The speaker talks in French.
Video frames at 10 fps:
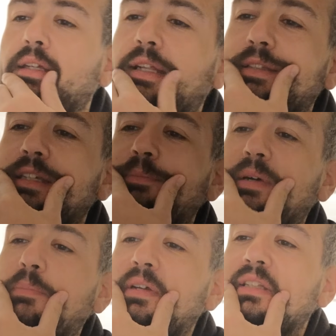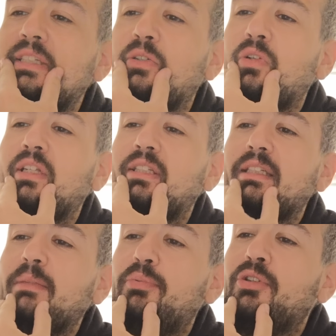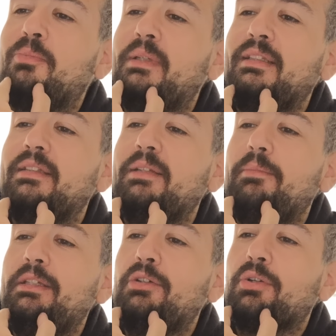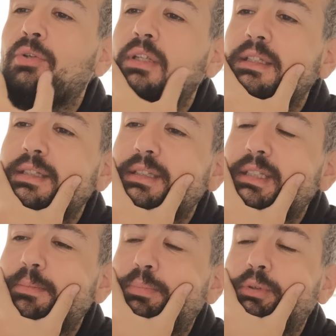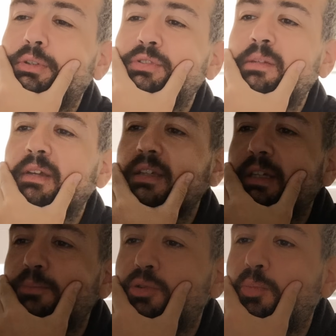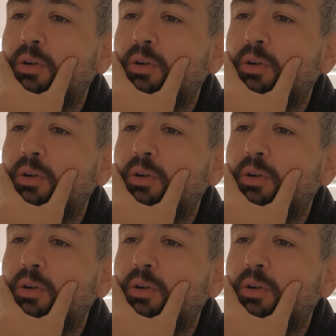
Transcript: il a dit Mbappé a dit que les équipes européennes étaient meilleures que les équipes euh, sud-américaines. Pour